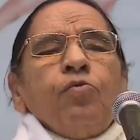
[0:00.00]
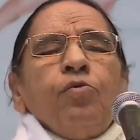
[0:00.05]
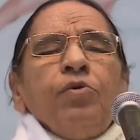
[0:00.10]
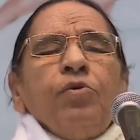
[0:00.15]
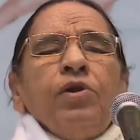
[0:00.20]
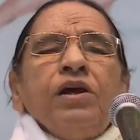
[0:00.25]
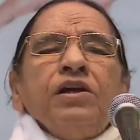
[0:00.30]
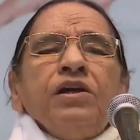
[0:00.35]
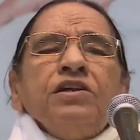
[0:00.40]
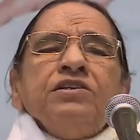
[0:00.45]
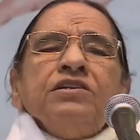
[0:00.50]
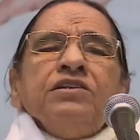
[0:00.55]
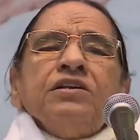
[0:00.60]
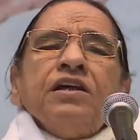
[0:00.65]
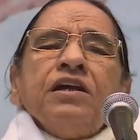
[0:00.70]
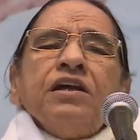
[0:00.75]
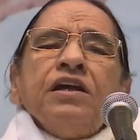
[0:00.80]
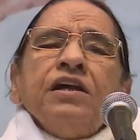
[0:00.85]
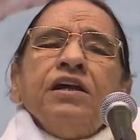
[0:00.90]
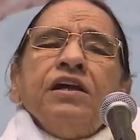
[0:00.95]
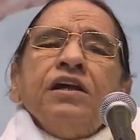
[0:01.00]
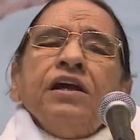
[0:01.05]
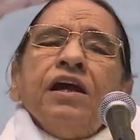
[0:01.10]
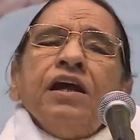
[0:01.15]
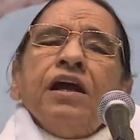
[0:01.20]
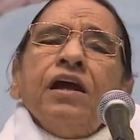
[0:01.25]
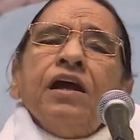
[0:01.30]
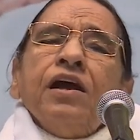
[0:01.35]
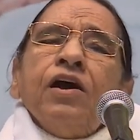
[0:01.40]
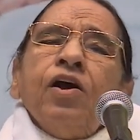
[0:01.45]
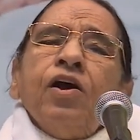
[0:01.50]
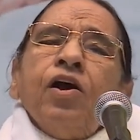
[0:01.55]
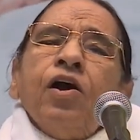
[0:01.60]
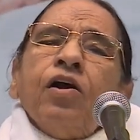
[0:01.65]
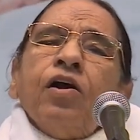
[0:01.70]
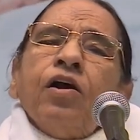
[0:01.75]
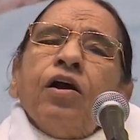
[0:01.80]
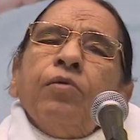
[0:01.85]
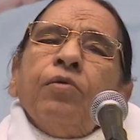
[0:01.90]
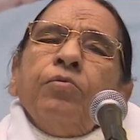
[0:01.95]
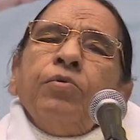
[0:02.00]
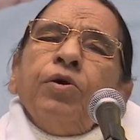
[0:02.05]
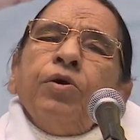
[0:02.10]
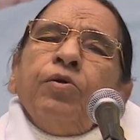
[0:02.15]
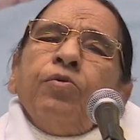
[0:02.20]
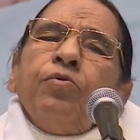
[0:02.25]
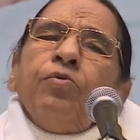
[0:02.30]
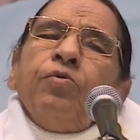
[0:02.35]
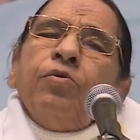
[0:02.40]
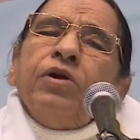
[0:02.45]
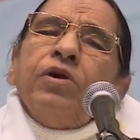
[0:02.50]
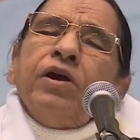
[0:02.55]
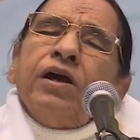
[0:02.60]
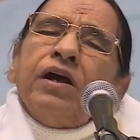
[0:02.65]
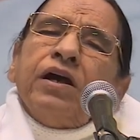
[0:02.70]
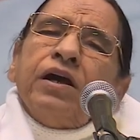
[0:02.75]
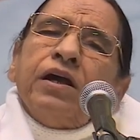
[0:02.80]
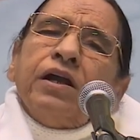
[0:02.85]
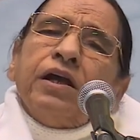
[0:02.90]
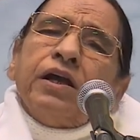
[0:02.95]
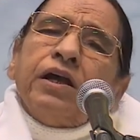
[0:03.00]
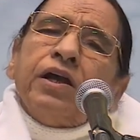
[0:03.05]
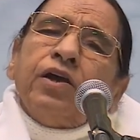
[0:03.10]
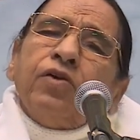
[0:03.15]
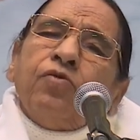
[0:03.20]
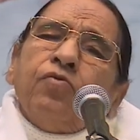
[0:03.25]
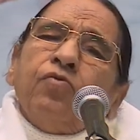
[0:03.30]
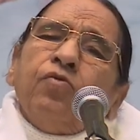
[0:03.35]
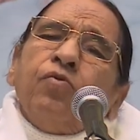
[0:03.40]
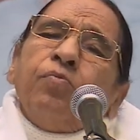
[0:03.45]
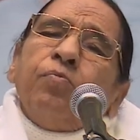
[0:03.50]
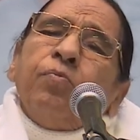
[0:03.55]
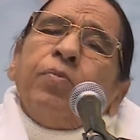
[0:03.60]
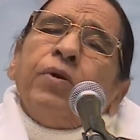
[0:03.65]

ஆக பாபா சொன்னார் இப்பொழுது சமயம் போல